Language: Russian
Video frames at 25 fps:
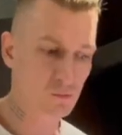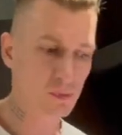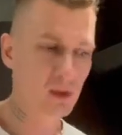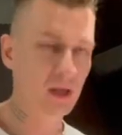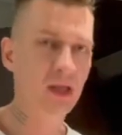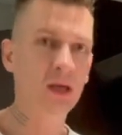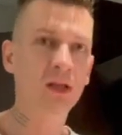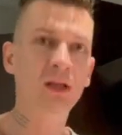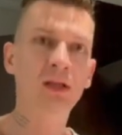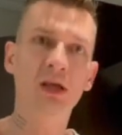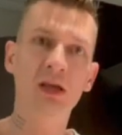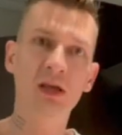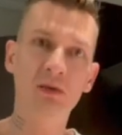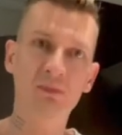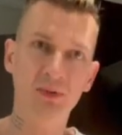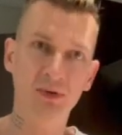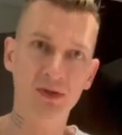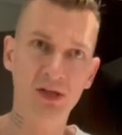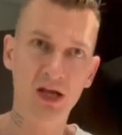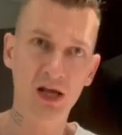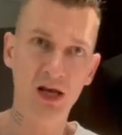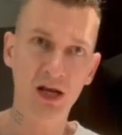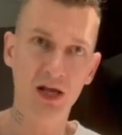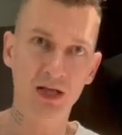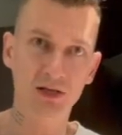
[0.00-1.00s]
пакета и
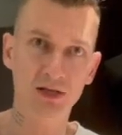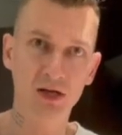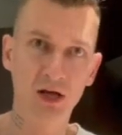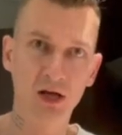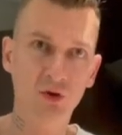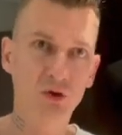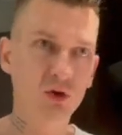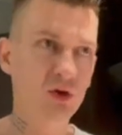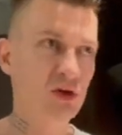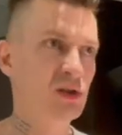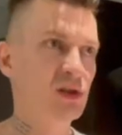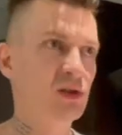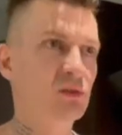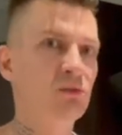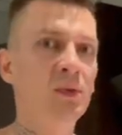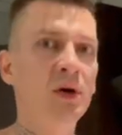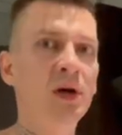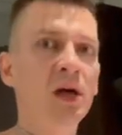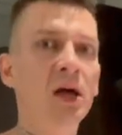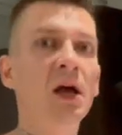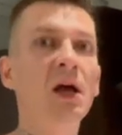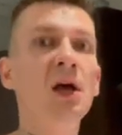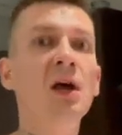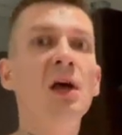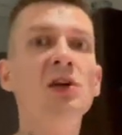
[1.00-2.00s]
подарить. То есть
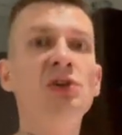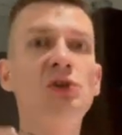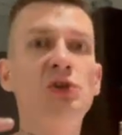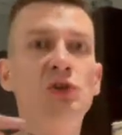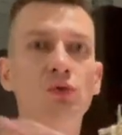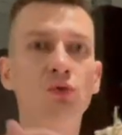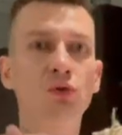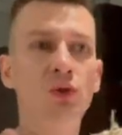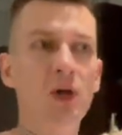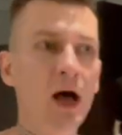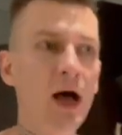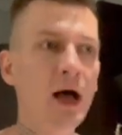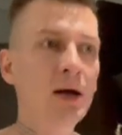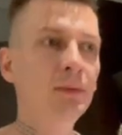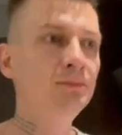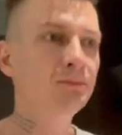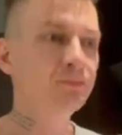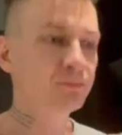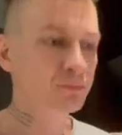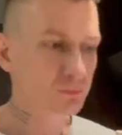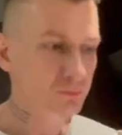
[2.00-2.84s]
мы сюда